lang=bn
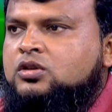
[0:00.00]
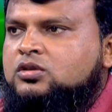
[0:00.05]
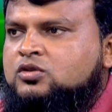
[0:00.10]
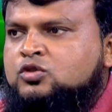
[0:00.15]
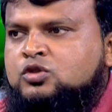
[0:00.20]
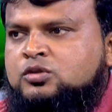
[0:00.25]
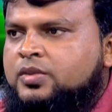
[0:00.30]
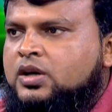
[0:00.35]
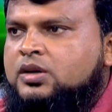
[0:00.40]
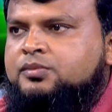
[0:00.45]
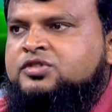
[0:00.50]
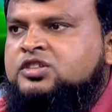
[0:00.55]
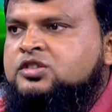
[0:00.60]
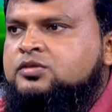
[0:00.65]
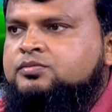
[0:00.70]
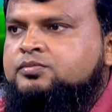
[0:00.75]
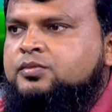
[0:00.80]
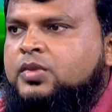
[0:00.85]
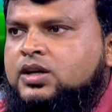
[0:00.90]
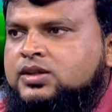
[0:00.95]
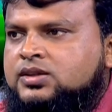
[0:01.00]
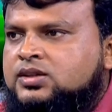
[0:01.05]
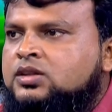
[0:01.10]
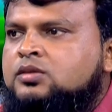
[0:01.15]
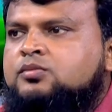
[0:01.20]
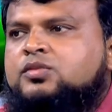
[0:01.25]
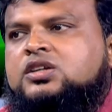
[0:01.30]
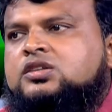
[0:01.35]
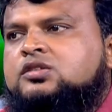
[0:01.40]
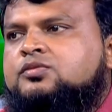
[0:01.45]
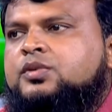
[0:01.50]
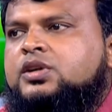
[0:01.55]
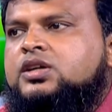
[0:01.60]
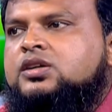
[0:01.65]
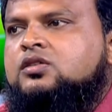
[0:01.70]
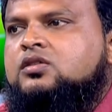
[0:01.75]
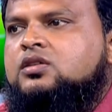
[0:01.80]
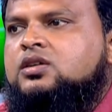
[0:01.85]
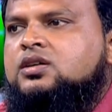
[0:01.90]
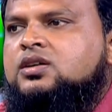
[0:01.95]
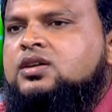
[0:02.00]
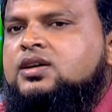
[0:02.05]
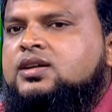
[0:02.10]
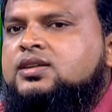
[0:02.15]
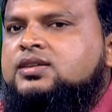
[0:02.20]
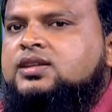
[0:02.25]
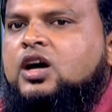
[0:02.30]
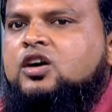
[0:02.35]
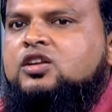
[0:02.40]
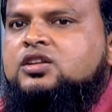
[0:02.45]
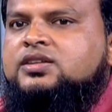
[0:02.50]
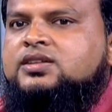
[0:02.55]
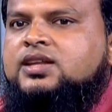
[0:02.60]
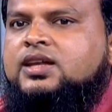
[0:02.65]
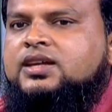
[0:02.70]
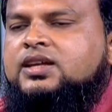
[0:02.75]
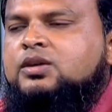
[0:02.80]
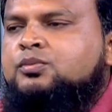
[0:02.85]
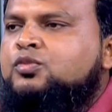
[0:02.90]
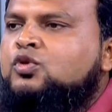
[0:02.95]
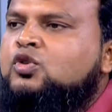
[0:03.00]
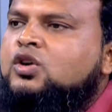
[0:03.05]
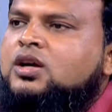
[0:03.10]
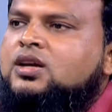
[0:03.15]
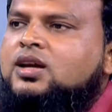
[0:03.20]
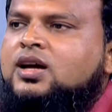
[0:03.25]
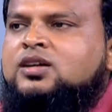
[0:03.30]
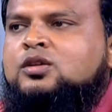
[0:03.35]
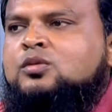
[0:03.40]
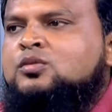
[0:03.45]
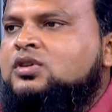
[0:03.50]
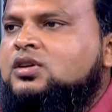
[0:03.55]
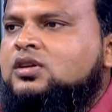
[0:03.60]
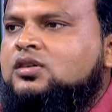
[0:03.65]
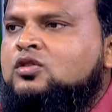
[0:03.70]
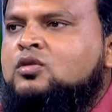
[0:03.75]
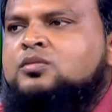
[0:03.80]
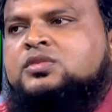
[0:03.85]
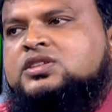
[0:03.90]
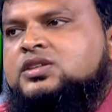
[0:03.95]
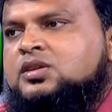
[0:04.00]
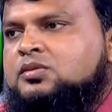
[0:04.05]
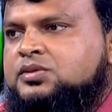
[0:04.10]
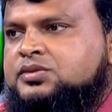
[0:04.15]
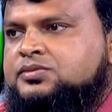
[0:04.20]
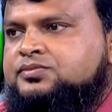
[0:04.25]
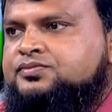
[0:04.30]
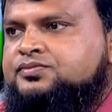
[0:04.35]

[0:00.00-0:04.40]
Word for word: পর দুইবার বা তিনবার স্প্রে করে তাহলে তার এই পোকার আক্রমণটা কমে যাবে